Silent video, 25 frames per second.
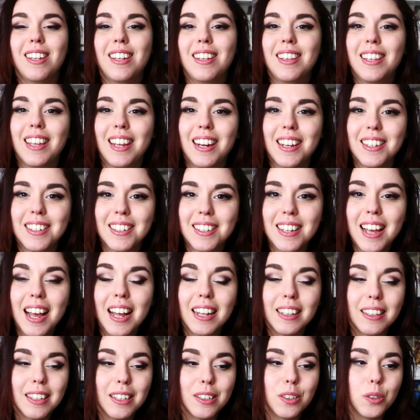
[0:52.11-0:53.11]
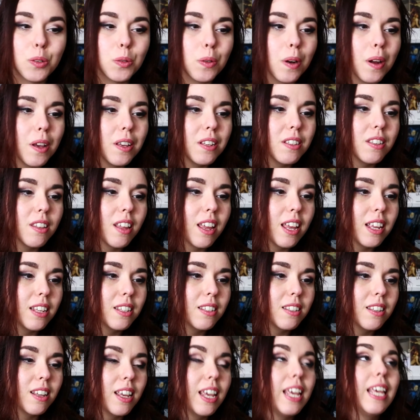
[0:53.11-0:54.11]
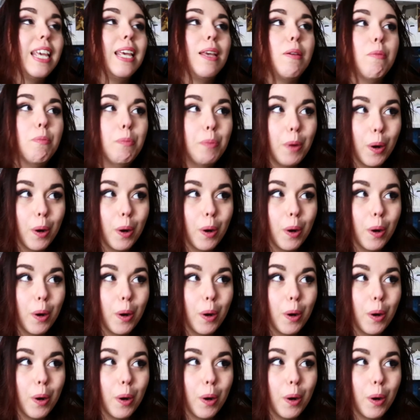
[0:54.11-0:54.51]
interessante su noi stessi in